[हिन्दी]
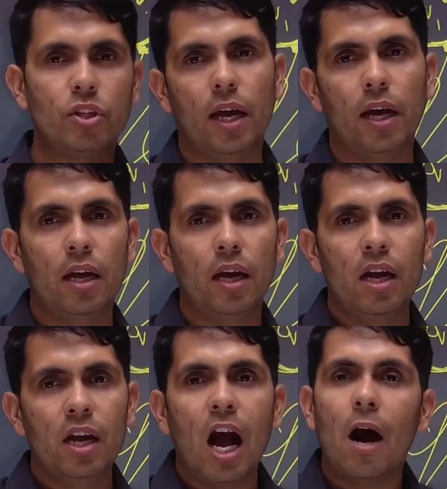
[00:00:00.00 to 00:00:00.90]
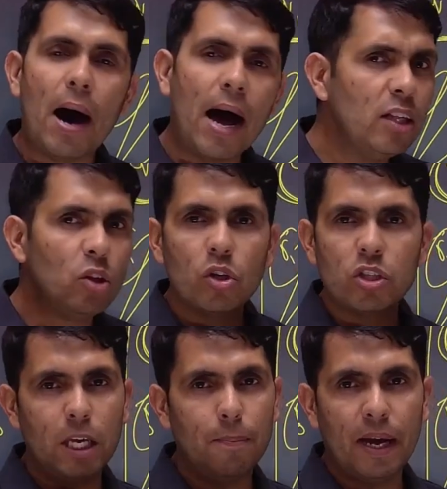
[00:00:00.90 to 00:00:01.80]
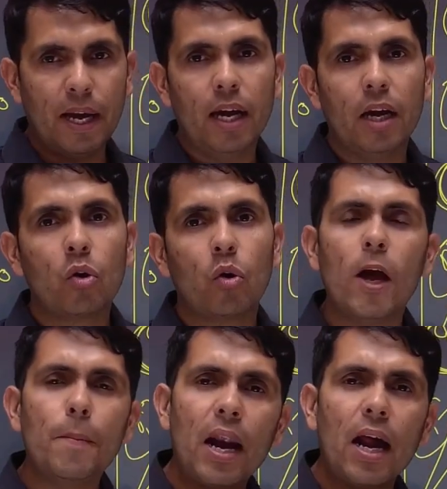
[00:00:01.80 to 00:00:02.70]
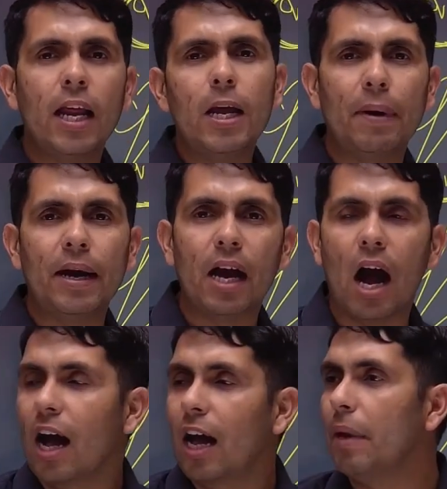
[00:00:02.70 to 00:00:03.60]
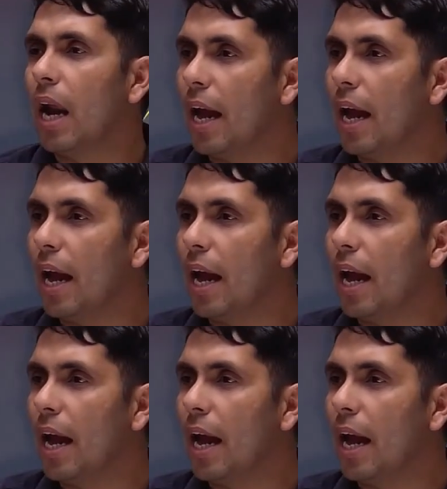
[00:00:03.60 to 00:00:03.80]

है हमारी दोस्ती पे कोई फर्क नहीं पड़ेगा अगर मेरा